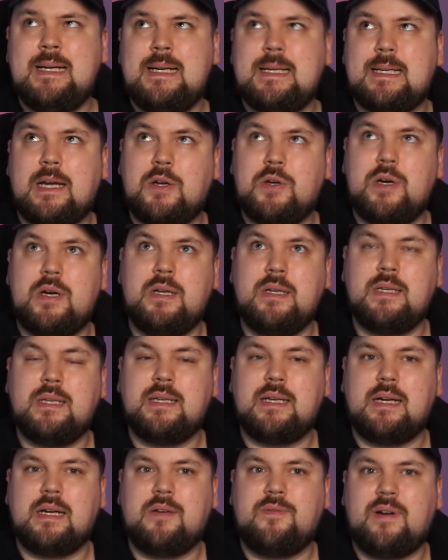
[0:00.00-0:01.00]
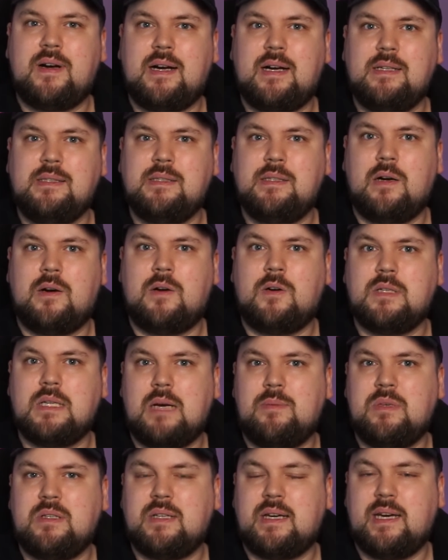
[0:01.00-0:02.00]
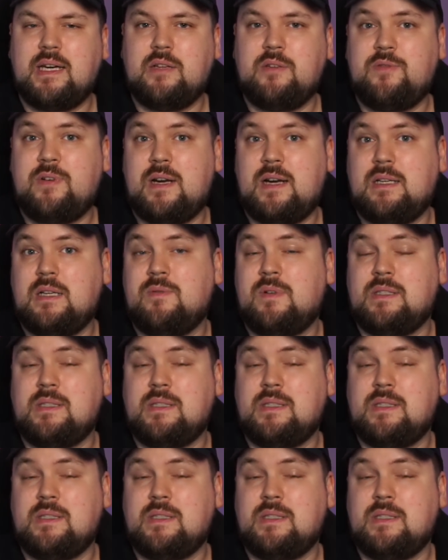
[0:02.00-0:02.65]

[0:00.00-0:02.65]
da könnte ich ja quasi auch damit rechtfertigen,